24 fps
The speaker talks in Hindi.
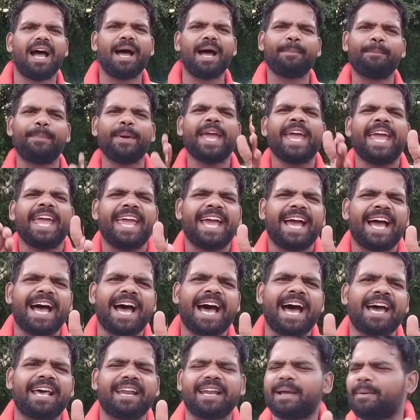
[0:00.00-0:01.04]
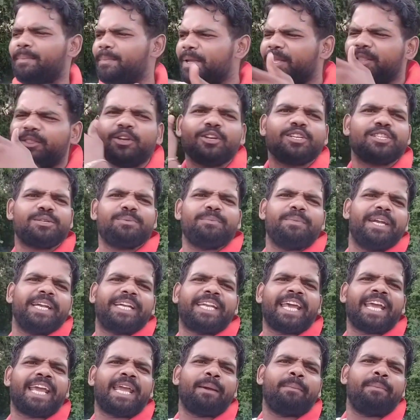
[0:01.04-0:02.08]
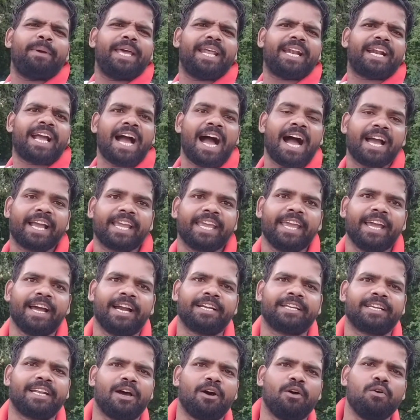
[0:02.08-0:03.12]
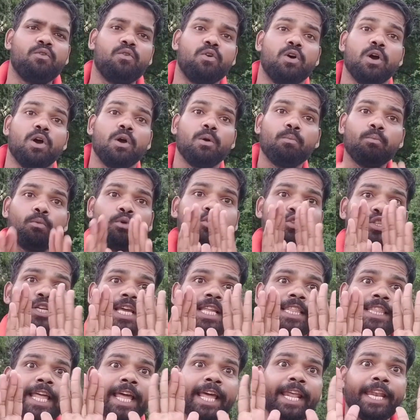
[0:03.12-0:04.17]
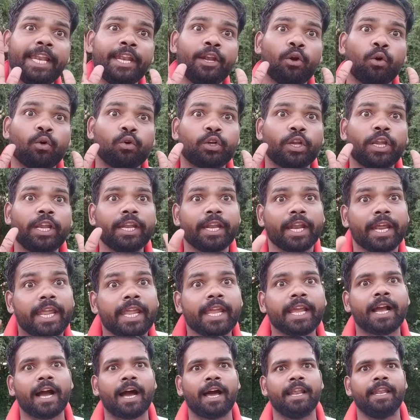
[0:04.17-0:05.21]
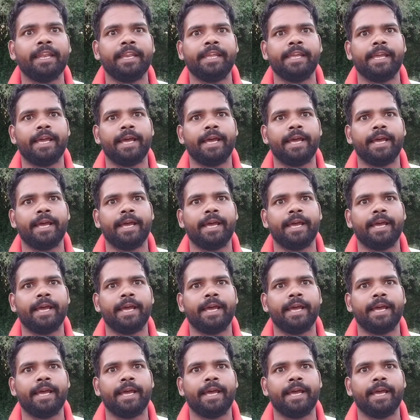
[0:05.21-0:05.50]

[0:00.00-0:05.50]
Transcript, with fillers: अबे यार अभी तो इस मीठे के बेर खा के हटाऊ मुझे तेरी रोटी नहीं खानी